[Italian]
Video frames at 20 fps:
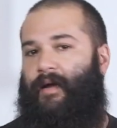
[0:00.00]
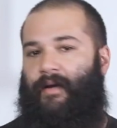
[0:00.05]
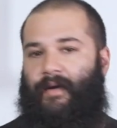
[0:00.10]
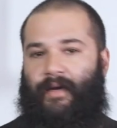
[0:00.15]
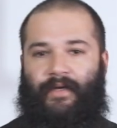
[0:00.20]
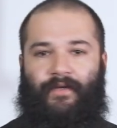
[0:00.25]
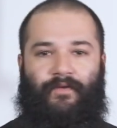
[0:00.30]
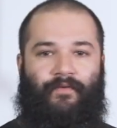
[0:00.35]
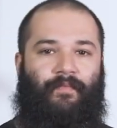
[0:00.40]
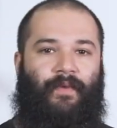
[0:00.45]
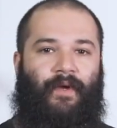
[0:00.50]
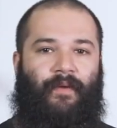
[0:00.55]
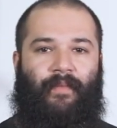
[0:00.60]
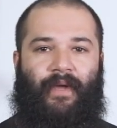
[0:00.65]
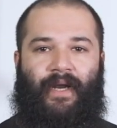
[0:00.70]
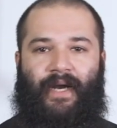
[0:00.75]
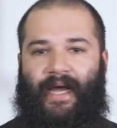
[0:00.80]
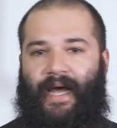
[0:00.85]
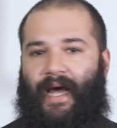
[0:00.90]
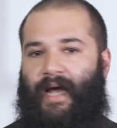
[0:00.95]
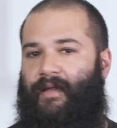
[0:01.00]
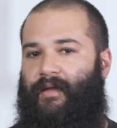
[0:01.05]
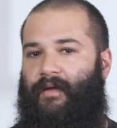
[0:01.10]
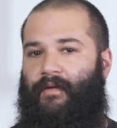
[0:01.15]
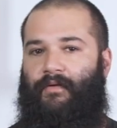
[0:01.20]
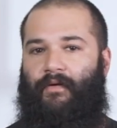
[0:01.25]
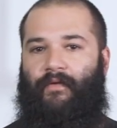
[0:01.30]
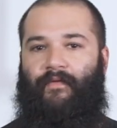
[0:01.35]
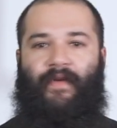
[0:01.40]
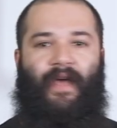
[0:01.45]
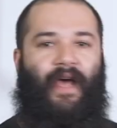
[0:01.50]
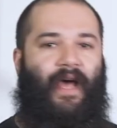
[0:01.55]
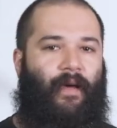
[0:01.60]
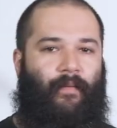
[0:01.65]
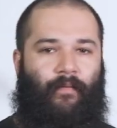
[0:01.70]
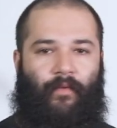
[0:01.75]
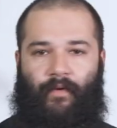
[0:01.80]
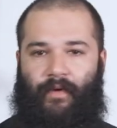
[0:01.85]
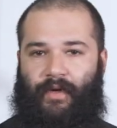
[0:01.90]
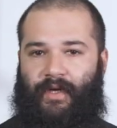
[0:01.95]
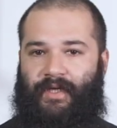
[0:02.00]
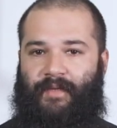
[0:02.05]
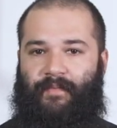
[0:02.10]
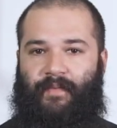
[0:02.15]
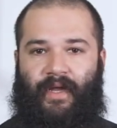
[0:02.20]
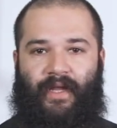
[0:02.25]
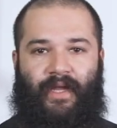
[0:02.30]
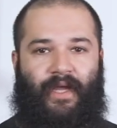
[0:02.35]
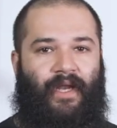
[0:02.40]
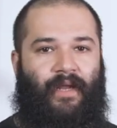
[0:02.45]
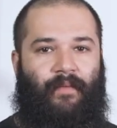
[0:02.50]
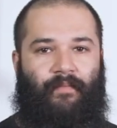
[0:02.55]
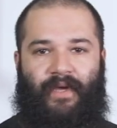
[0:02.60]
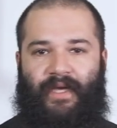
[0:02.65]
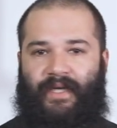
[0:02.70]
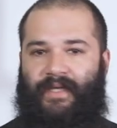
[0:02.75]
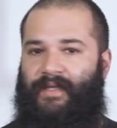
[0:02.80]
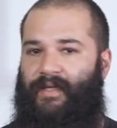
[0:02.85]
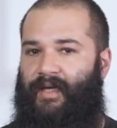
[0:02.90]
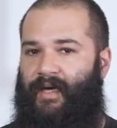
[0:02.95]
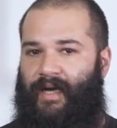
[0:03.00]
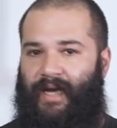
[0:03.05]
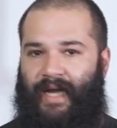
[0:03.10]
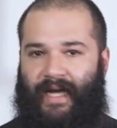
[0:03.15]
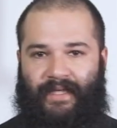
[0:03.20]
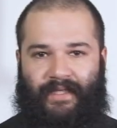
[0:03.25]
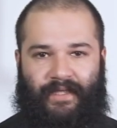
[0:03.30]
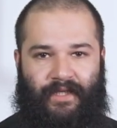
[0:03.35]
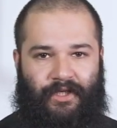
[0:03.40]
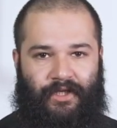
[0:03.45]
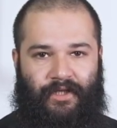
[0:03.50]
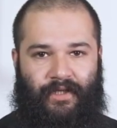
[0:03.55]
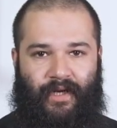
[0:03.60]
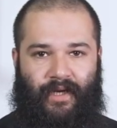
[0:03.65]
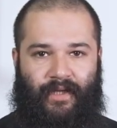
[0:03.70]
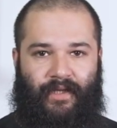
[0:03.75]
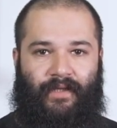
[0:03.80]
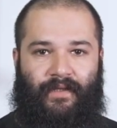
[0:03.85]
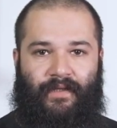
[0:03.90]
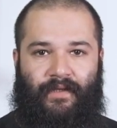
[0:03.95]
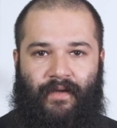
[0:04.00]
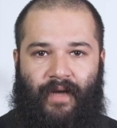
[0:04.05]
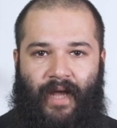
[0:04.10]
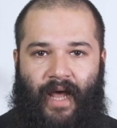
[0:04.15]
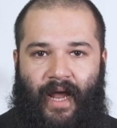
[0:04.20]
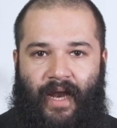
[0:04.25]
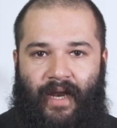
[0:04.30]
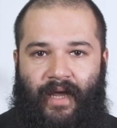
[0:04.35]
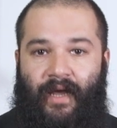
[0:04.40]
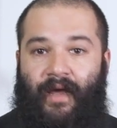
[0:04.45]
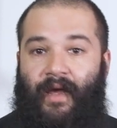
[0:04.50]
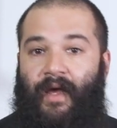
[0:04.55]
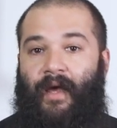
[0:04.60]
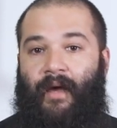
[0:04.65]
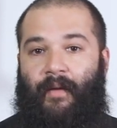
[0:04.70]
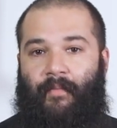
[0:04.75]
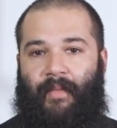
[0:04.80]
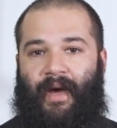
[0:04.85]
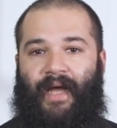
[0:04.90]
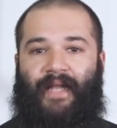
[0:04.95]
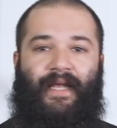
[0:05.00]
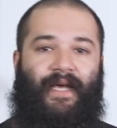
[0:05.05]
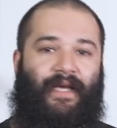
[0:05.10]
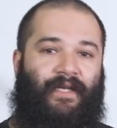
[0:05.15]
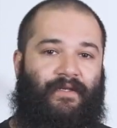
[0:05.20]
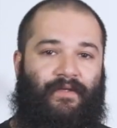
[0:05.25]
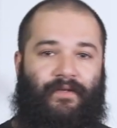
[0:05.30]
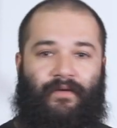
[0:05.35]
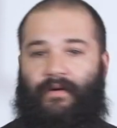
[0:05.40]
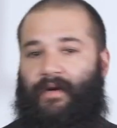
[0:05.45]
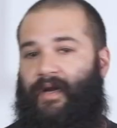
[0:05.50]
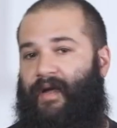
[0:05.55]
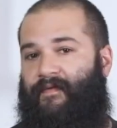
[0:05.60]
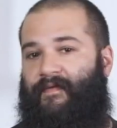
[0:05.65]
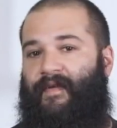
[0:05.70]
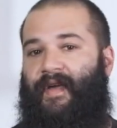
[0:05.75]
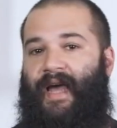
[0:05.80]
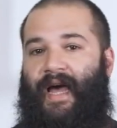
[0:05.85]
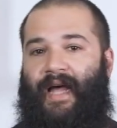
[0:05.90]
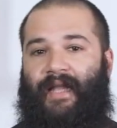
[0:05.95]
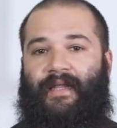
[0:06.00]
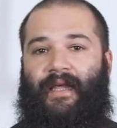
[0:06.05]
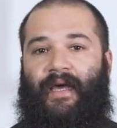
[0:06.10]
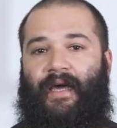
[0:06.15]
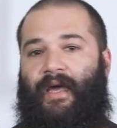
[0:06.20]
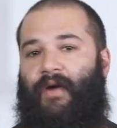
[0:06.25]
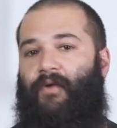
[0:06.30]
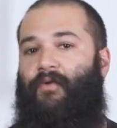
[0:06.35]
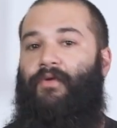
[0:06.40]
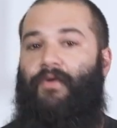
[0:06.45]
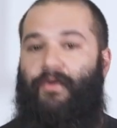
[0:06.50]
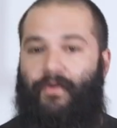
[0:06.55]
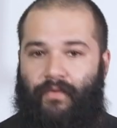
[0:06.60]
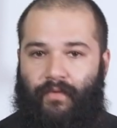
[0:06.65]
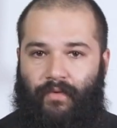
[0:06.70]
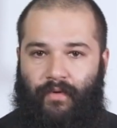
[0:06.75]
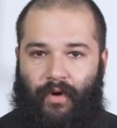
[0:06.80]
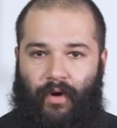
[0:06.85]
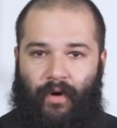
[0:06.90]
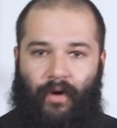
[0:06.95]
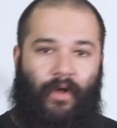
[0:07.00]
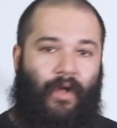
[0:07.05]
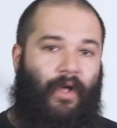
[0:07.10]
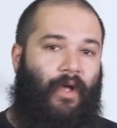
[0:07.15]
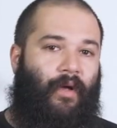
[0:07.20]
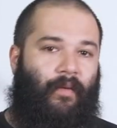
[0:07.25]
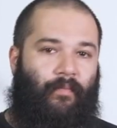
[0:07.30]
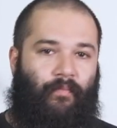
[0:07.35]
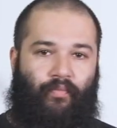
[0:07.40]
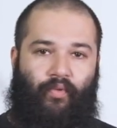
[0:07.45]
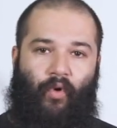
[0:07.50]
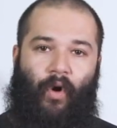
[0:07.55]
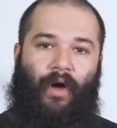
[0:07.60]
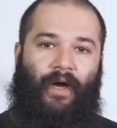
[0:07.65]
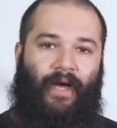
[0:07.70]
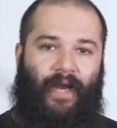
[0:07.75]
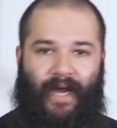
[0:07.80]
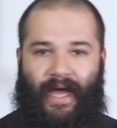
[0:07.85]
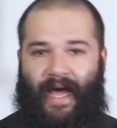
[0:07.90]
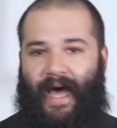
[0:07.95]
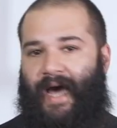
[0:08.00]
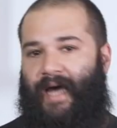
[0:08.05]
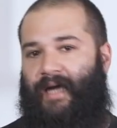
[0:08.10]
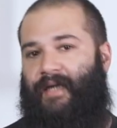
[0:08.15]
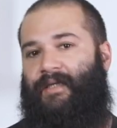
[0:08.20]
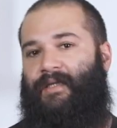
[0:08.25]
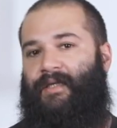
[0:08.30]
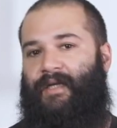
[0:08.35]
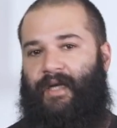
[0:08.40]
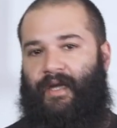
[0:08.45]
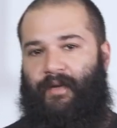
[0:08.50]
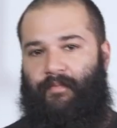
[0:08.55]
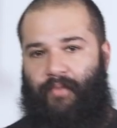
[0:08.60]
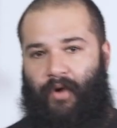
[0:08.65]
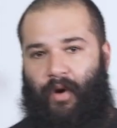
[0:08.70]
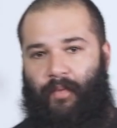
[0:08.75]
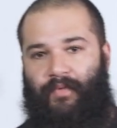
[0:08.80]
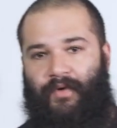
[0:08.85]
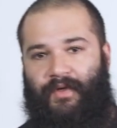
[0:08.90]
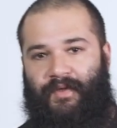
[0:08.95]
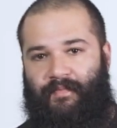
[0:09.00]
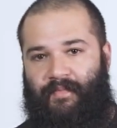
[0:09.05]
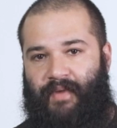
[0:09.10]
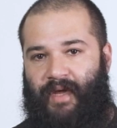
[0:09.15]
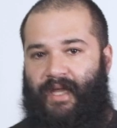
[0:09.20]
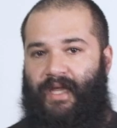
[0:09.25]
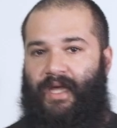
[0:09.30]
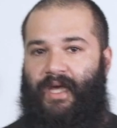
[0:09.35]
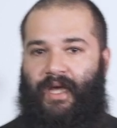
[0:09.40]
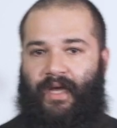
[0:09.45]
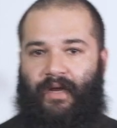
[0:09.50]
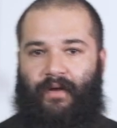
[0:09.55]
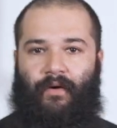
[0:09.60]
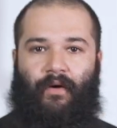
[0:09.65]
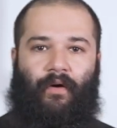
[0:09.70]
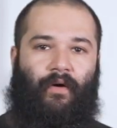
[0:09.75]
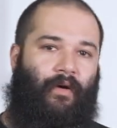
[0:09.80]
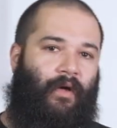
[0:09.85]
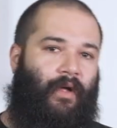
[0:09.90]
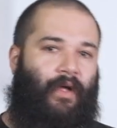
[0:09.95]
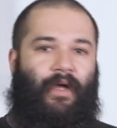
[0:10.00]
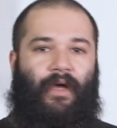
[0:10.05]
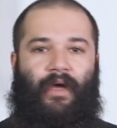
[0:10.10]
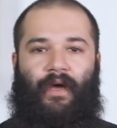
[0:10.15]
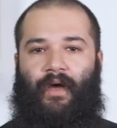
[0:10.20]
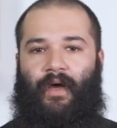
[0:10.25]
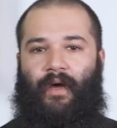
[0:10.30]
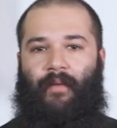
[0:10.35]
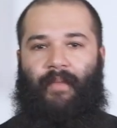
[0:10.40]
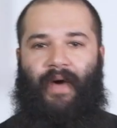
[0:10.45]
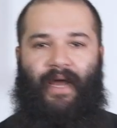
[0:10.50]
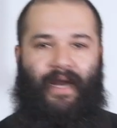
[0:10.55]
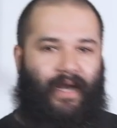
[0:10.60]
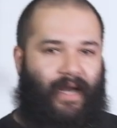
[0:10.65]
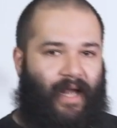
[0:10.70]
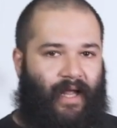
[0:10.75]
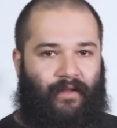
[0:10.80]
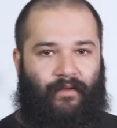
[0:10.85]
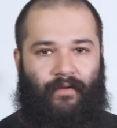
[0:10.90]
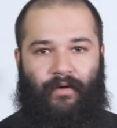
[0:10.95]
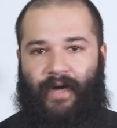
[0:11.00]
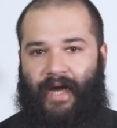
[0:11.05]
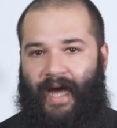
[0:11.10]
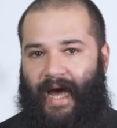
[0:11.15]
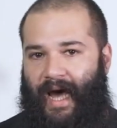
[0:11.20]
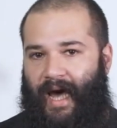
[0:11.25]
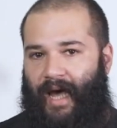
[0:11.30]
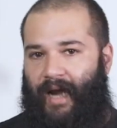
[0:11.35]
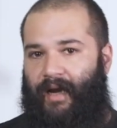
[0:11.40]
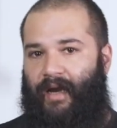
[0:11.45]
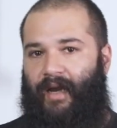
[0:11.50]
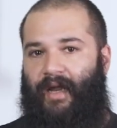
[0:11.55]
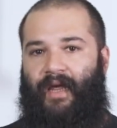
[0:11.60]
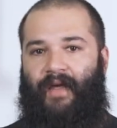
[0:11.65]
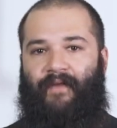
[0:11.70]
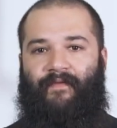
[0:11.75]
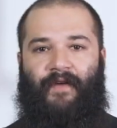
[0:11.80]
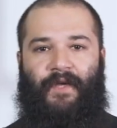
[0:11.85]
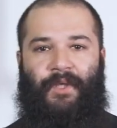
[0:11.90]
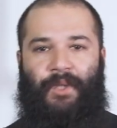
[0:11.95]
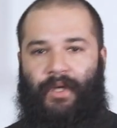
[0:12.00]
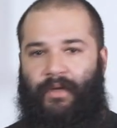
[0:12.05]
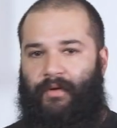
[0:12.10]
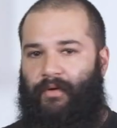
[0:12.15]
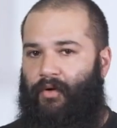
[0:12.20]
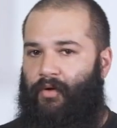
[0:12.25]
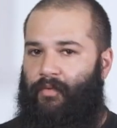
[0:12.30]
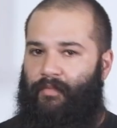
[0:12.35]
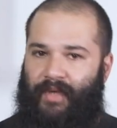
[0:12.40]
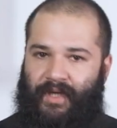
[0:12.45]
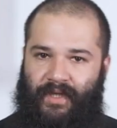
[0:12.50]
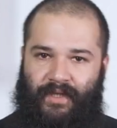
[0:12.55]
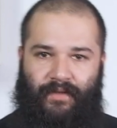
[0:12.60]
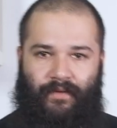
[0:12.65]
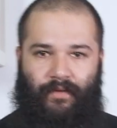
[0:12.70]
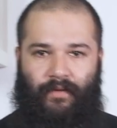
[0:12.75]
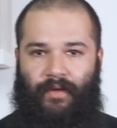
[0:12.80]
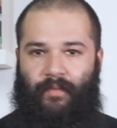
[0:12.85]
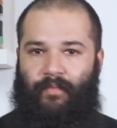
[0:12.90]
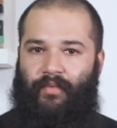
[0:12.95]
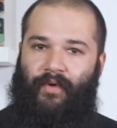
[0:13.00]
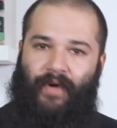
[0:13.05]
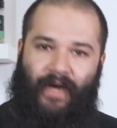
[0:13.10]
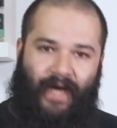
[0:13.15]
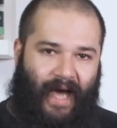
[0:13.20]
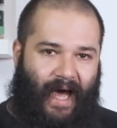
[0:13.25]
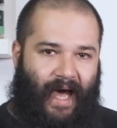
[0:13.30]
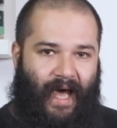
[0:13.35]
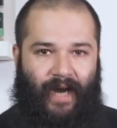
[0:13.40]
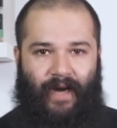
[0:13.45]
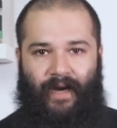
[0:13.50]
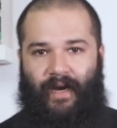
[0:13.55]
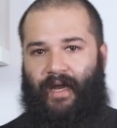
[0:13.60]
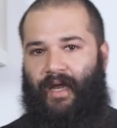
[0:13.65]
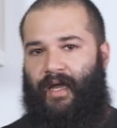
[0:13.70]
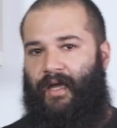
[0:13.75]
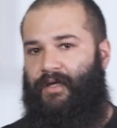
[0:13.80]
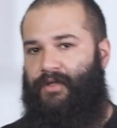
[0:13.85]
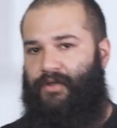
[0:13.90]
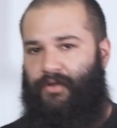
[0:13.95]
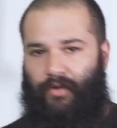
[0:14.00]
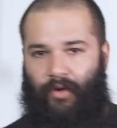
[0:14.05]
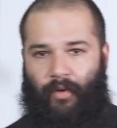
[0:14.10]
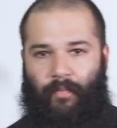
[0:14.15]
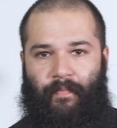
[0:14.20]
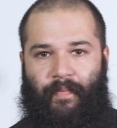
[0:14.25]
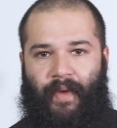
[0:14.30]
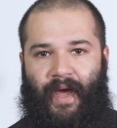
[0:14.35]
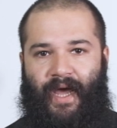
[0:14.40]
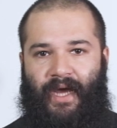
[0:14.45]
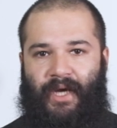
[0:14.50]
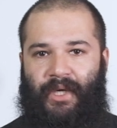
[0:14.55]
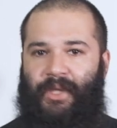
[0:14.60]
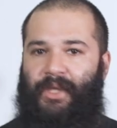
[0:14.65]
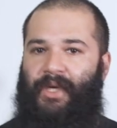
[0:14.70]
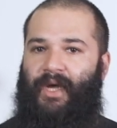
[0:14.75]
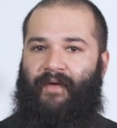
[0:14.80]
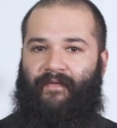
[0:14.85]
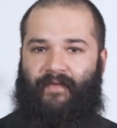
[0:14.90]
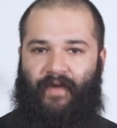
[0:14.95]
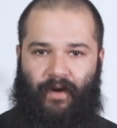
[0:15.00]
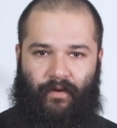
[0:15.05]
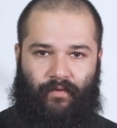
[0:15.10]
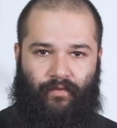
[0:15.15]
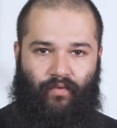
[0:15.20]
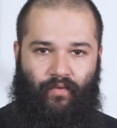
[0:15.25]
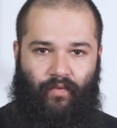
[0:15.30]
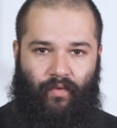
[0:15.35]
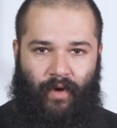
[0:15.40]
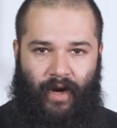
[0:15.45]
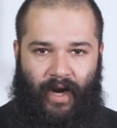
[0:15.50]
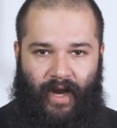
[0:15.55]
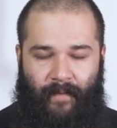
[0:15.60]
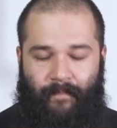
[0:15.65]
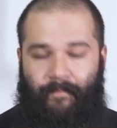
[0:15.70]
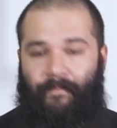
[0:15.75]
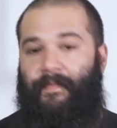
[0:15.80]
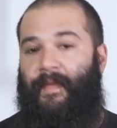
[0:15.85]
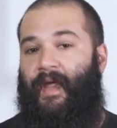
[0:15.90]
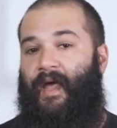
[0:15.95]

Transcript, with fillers: Nei supermercati troviamo gli spiedini misti classici tradizionali, ma adesso la figata è che ognuno può crearsi il proprio spiedino eh, marinando carni, facendolo misto di più carni, solo pesce, verdure.